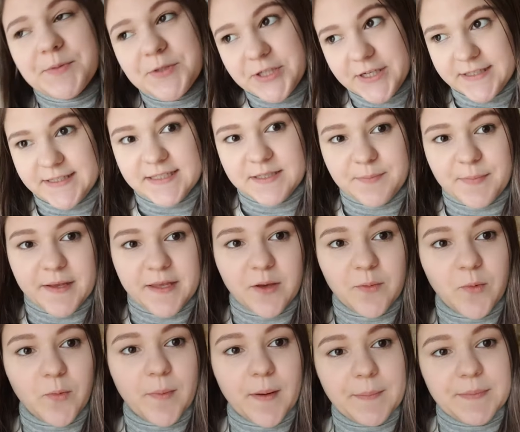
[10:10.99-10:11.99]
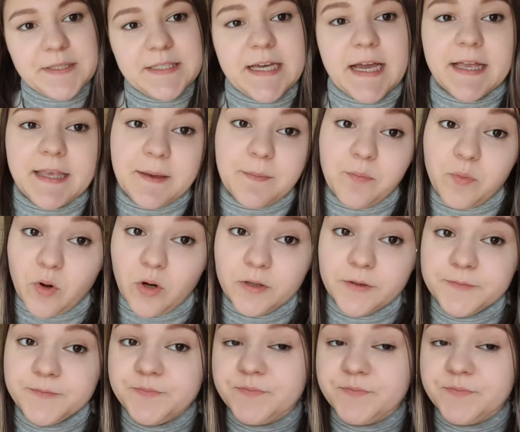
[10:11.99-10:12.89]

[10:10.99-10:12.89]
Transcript: przed spaniem u babci, a nie po